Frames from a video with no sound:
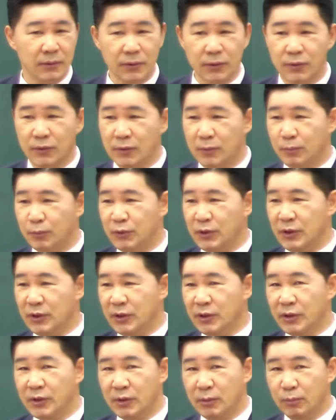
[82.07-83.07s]
여러분이
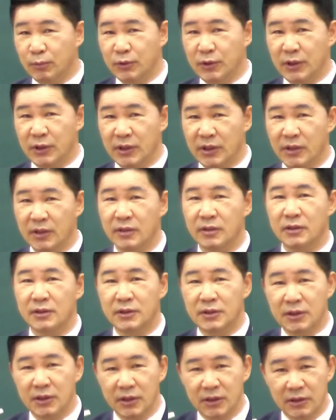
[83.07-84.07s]
여러분이 있는
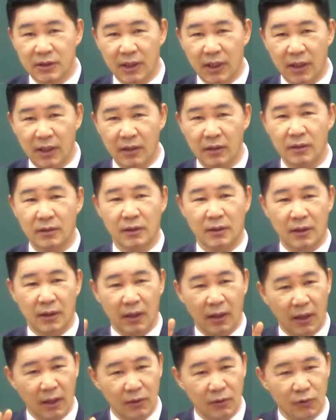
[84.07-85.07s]
직장,
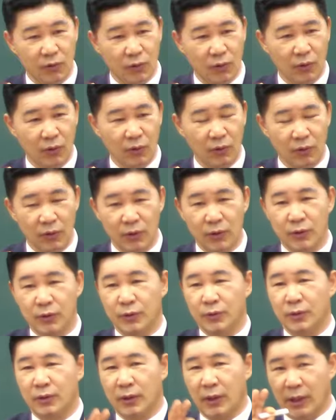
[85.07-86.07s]
학교
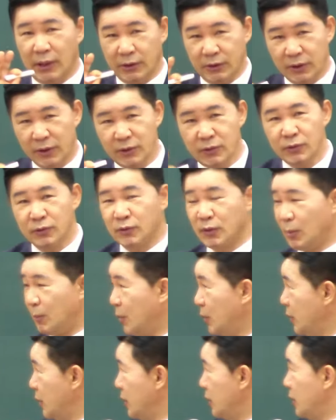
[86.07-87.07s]
가정에서
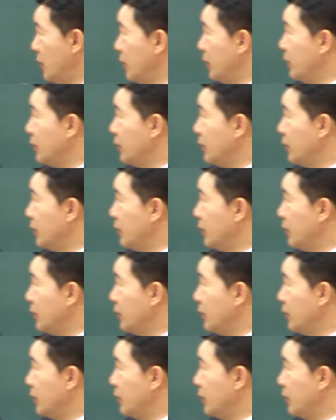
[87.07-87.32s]
응답받아야 돼요.